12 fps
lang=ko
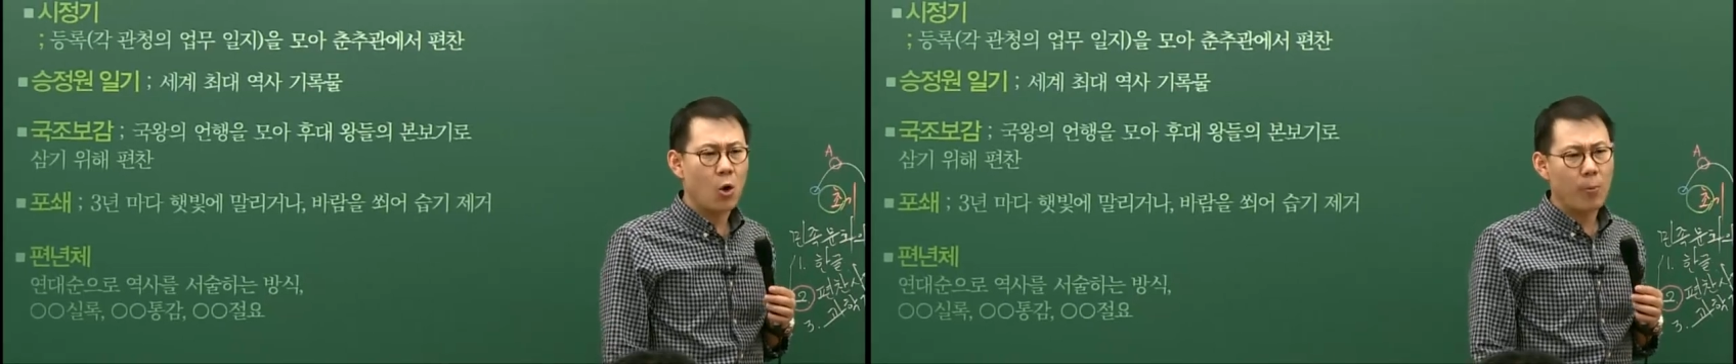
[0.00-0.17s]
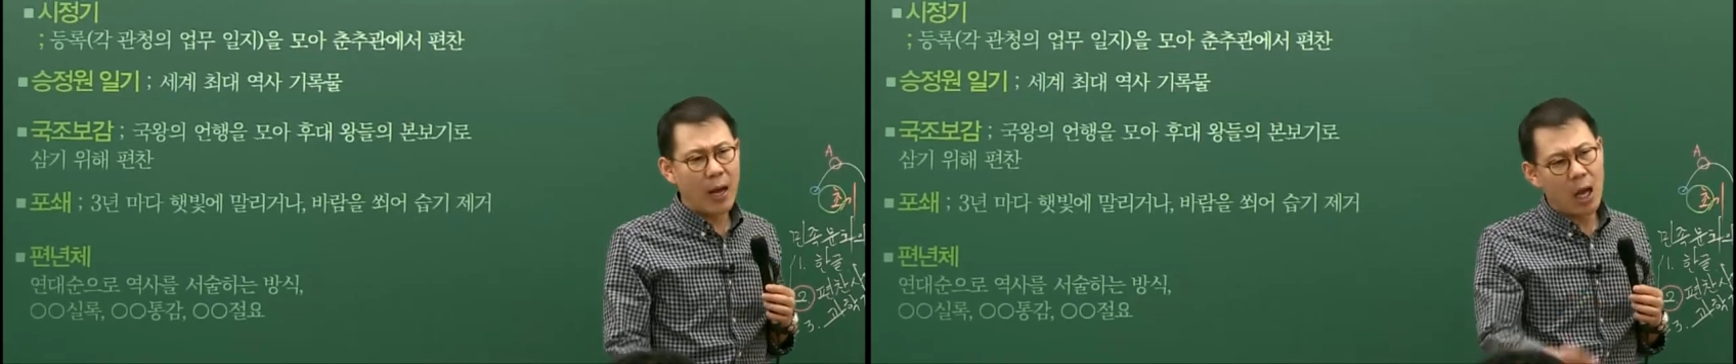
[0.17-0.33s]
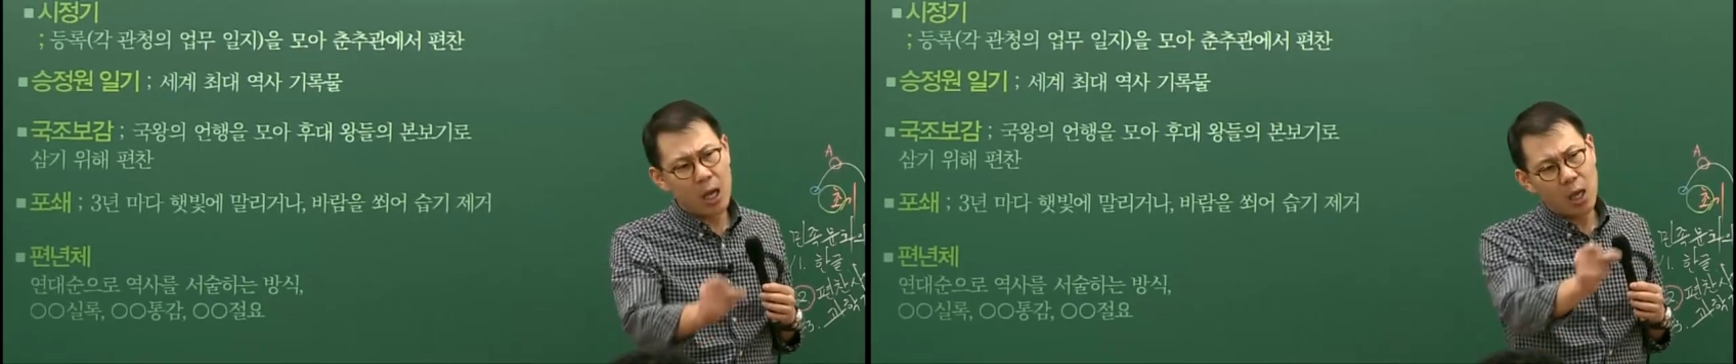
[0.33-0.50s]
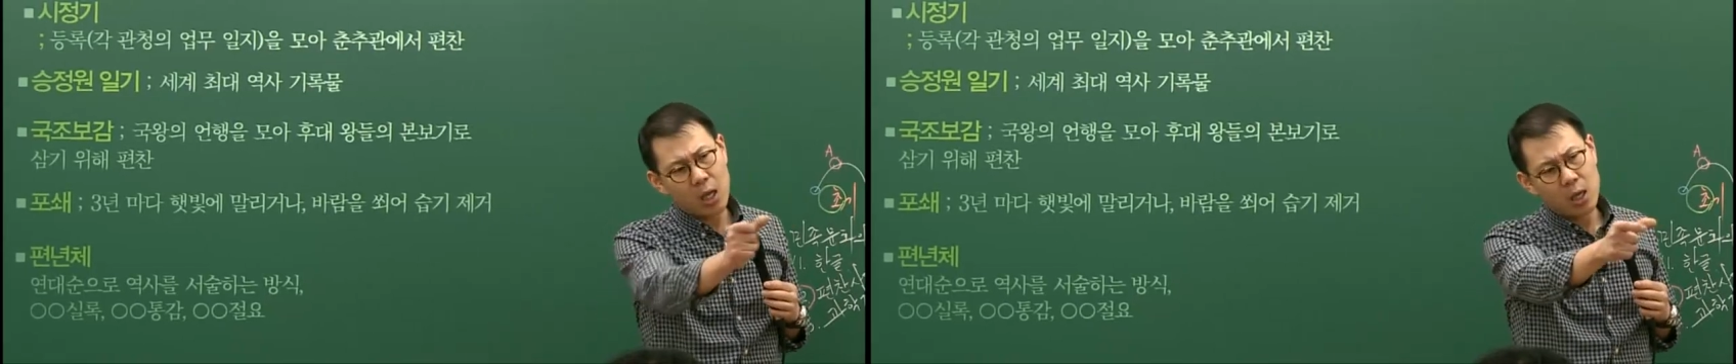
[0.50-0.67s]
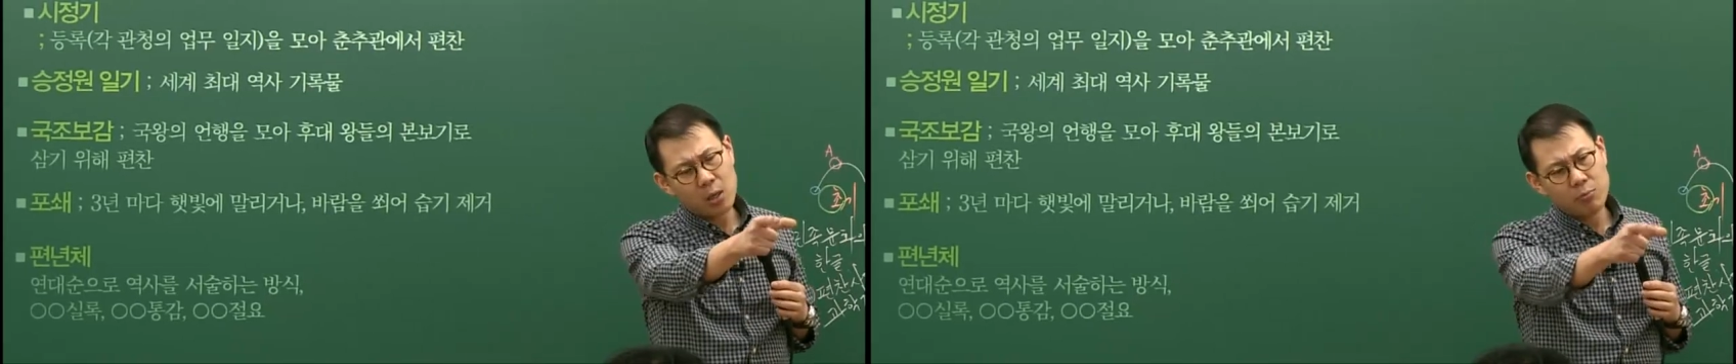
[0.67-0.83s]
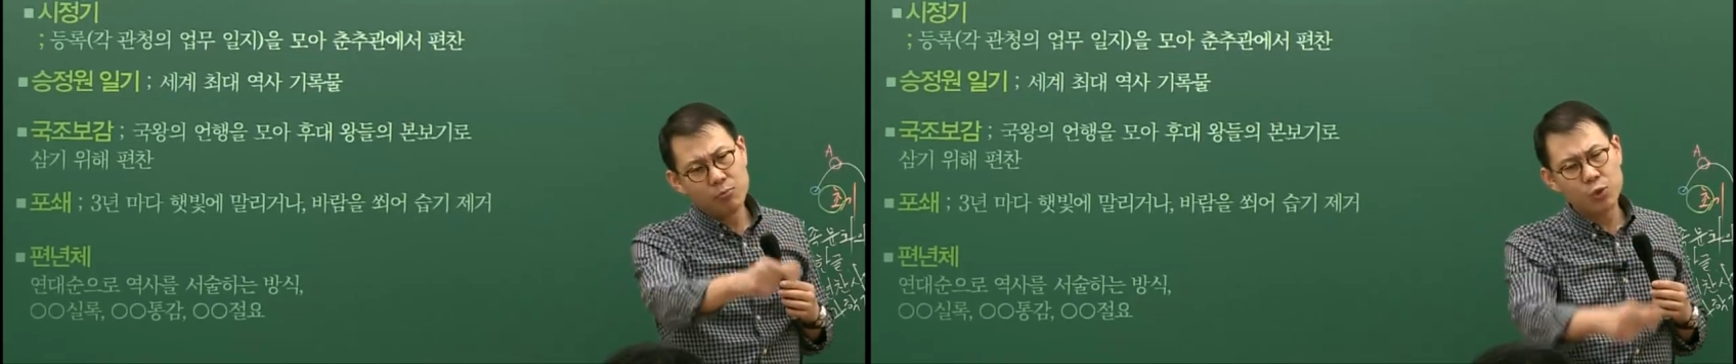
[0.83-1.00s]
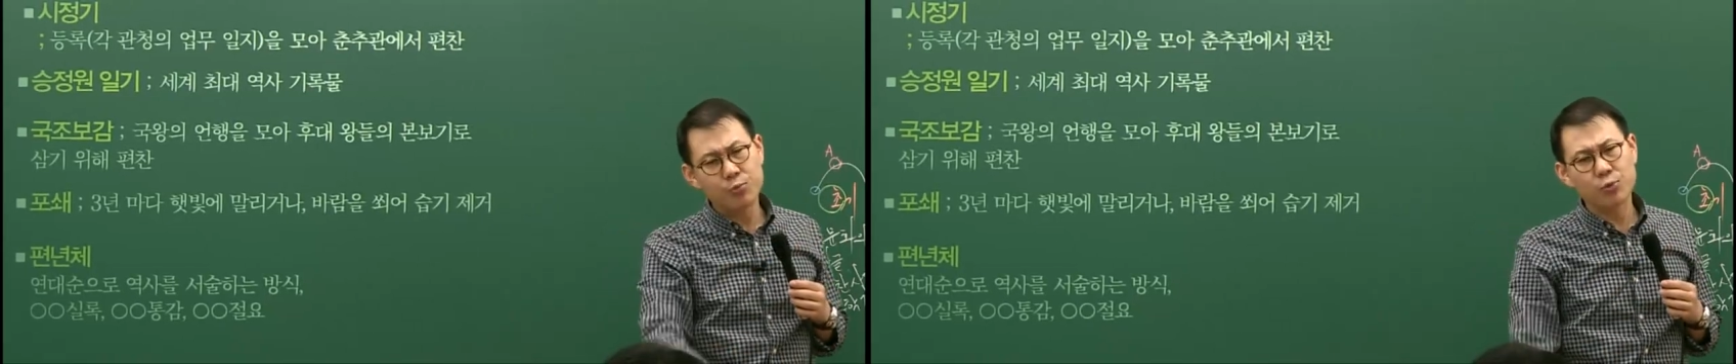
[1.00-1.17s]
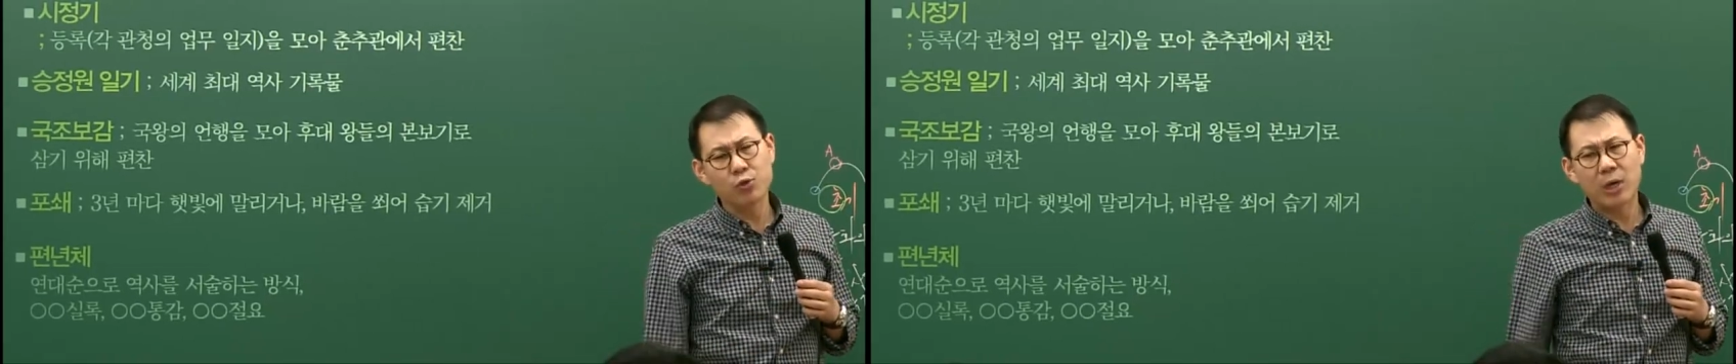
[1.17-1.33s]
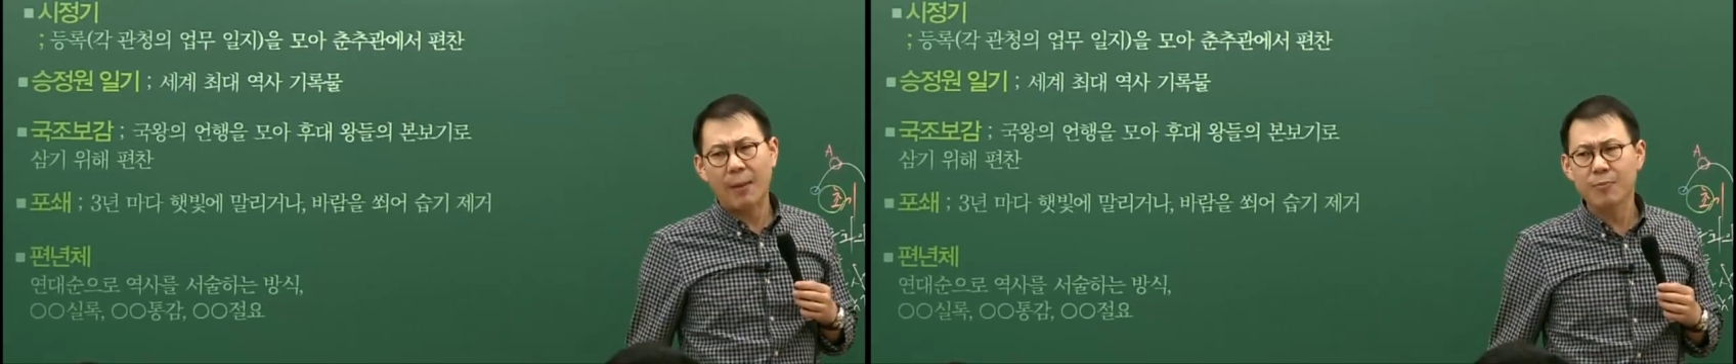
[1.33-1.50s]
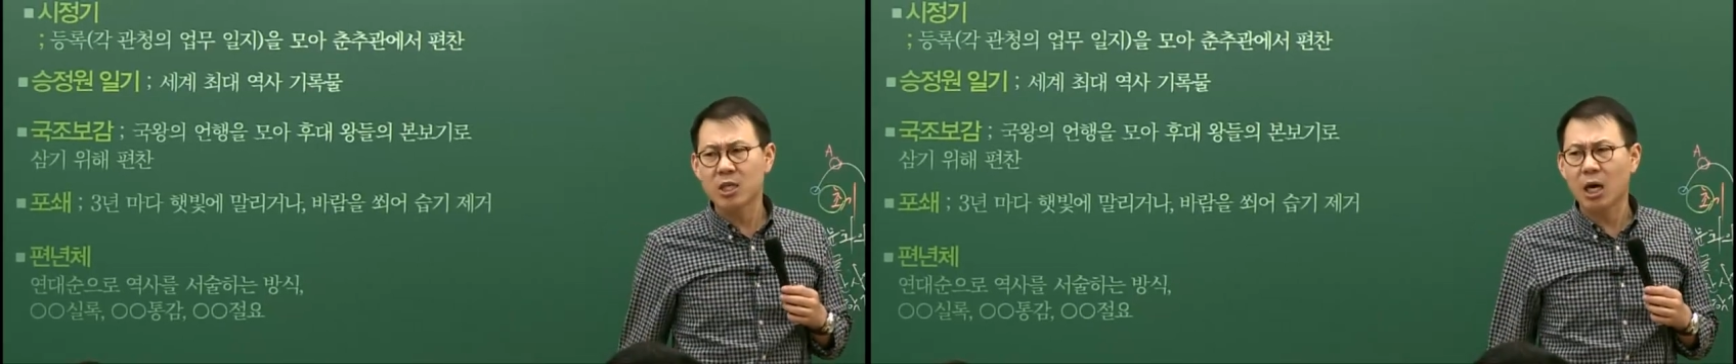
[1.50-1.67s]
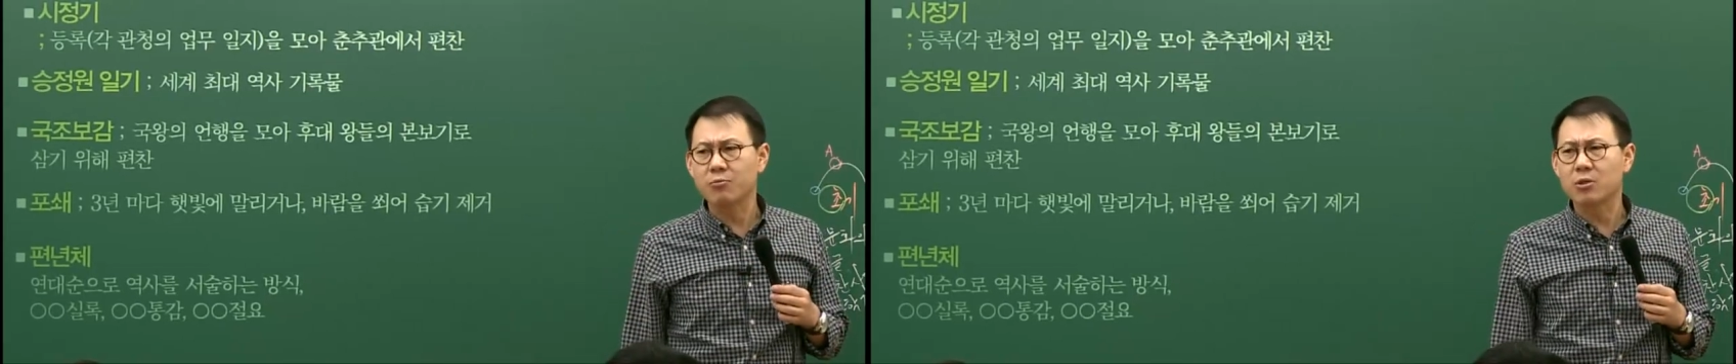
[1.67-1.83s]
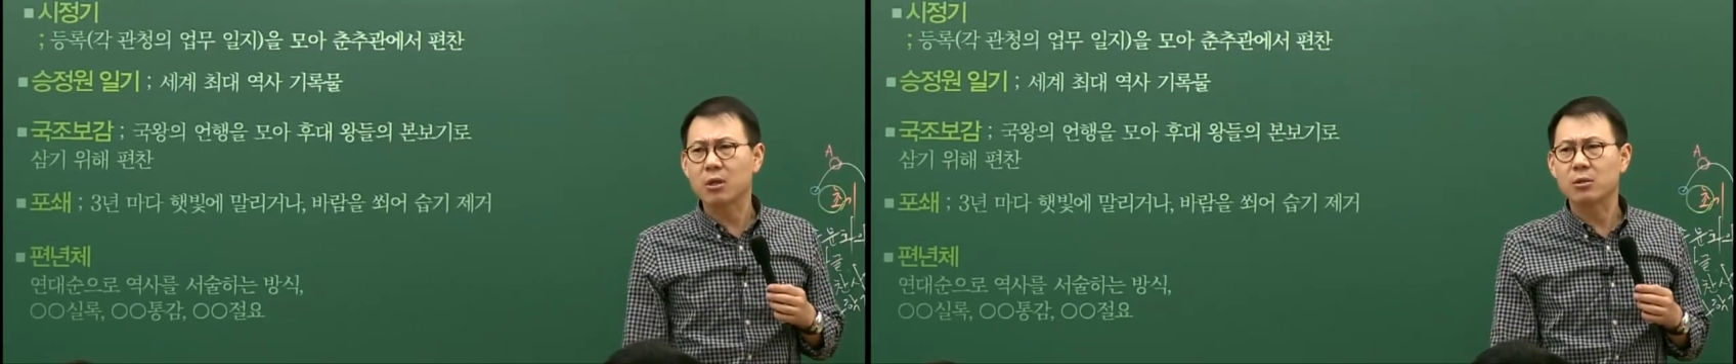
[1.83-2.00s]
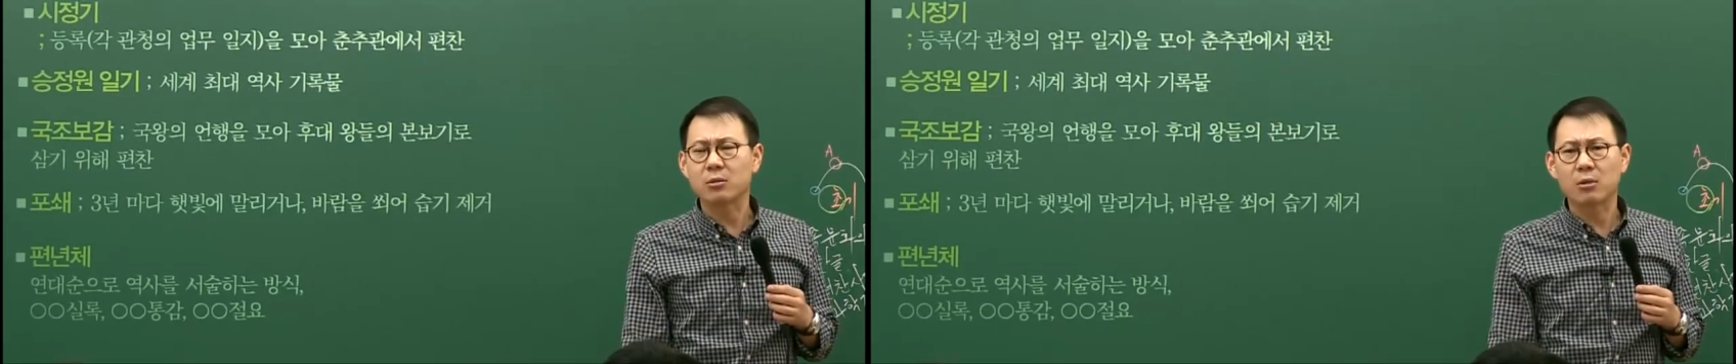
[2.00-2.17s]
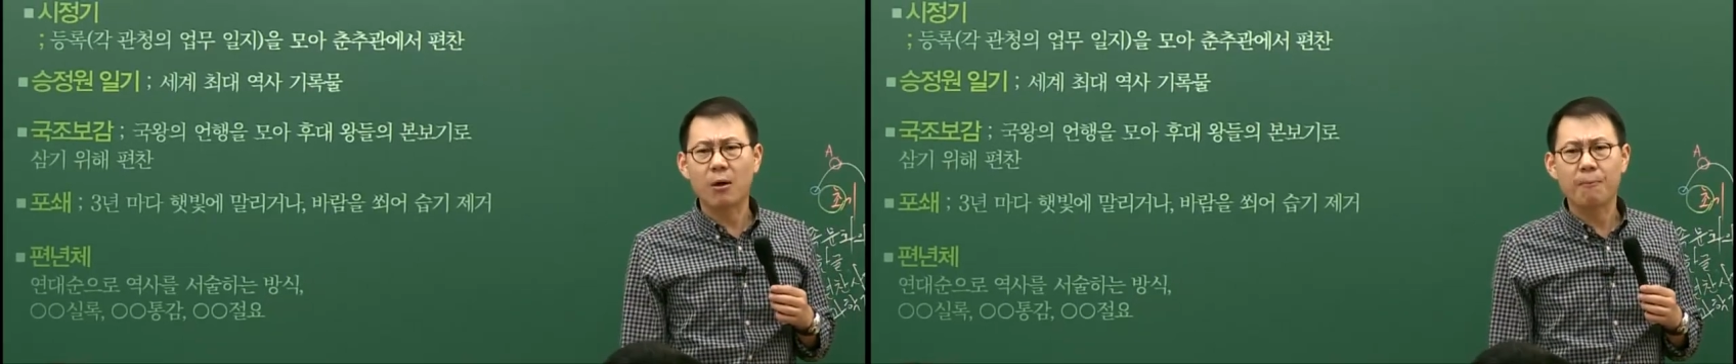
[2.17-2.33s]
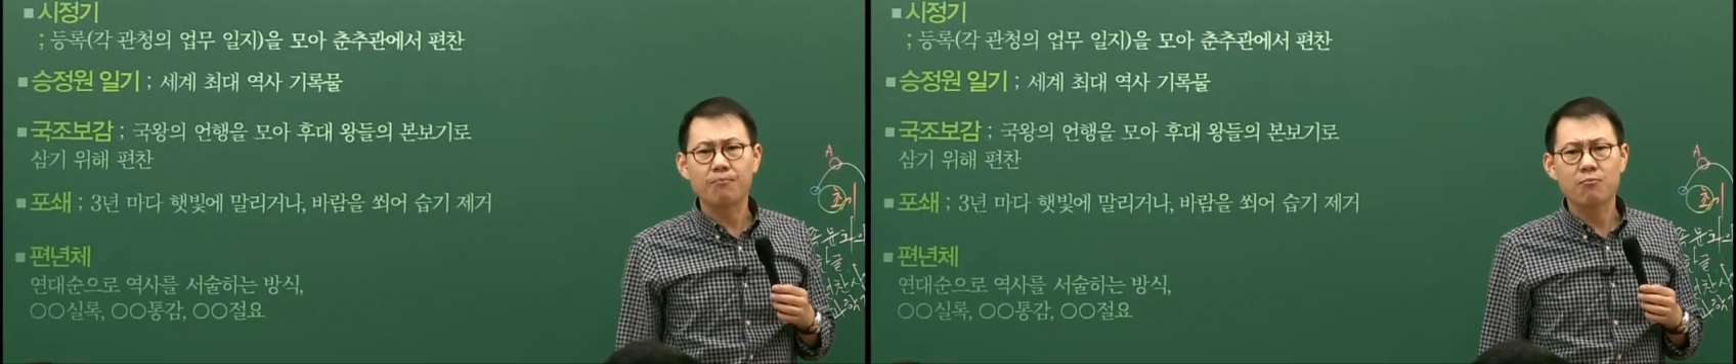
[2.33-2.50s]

오빠 무슨 무슨 감자가 붙었어.